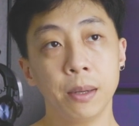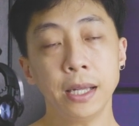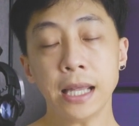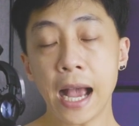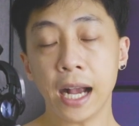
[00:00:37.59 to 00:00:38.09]

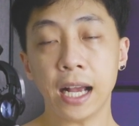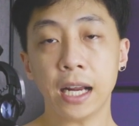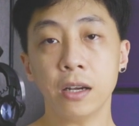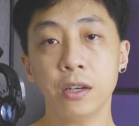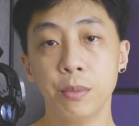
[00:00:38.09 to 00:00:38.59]
ไม่ต่างกั
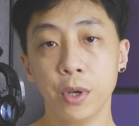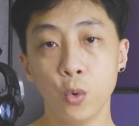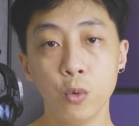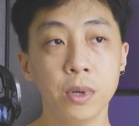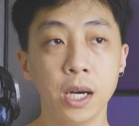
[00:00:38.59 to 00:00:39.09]
นก็คือมี
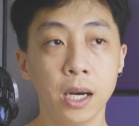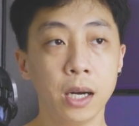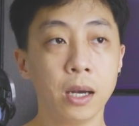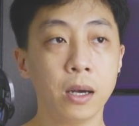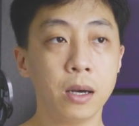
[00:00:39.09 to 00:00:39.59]
คู่มือ
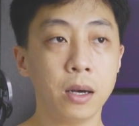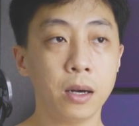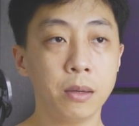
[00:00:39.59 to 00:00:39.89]
แล้วก็